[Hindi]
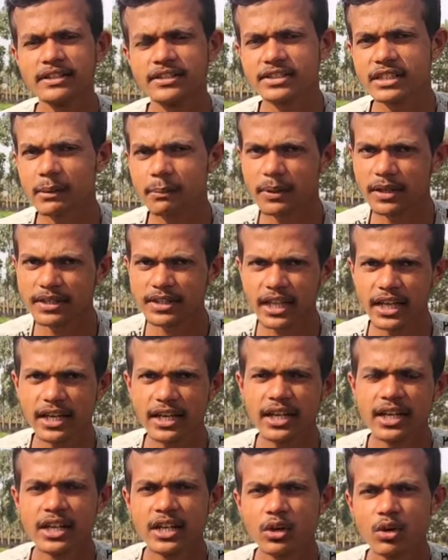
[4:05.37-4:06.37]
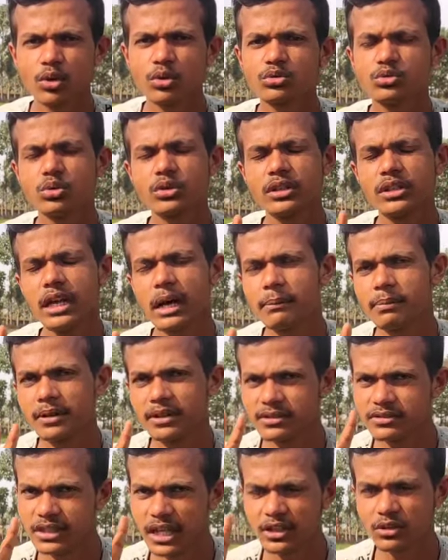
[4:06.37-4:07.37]
इसका पड़ता है और जो कि आप
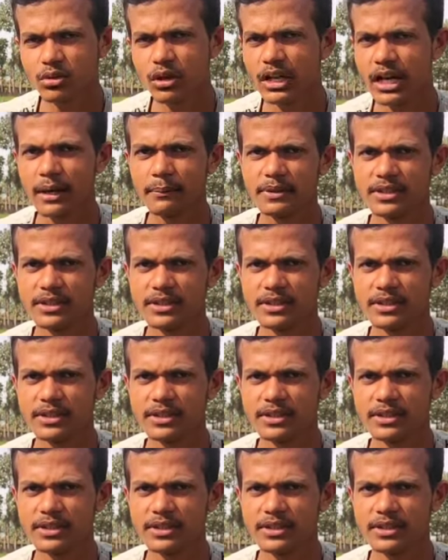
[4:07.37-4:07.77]
चाहे तो लगा भी